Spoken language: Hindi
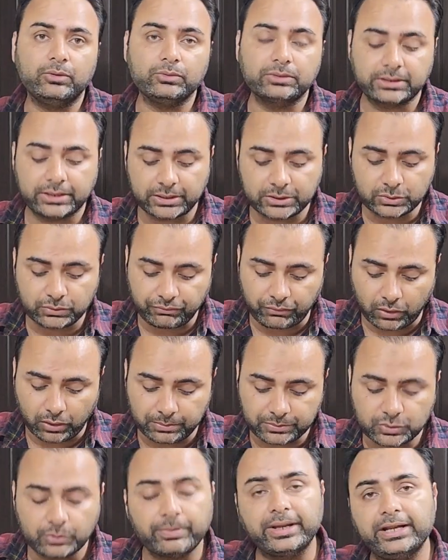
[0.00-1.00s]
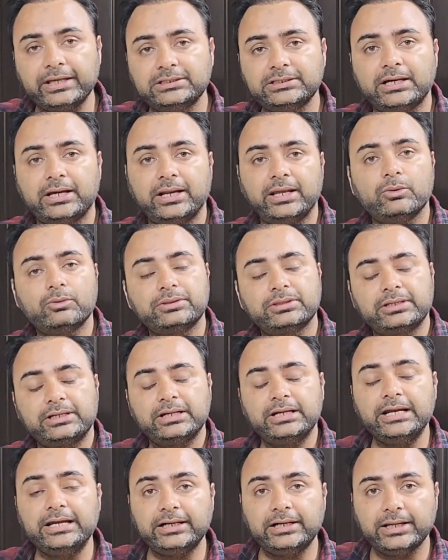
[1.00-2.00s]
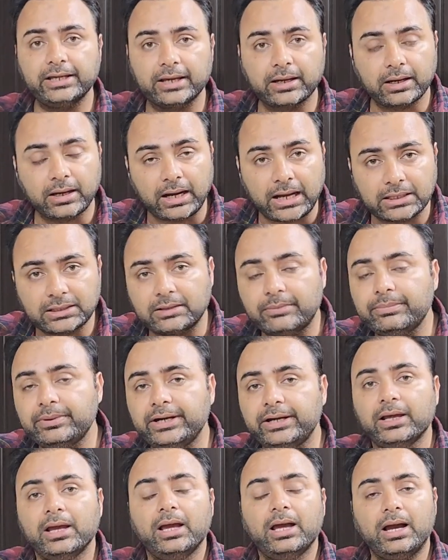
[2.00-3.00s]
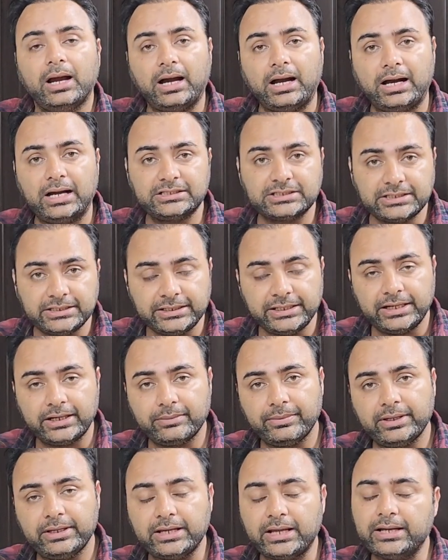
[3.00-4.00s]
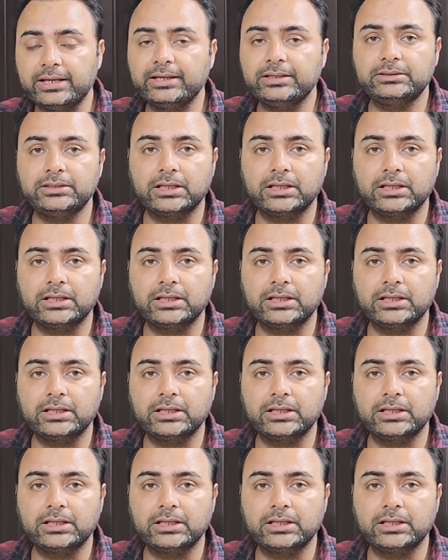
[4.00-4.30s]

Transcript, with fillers: उसके जो फॉर्म जो भरे जा रहे हैं उससे रिलेटेड एक खास अपडेट आज की डेट में यानी कि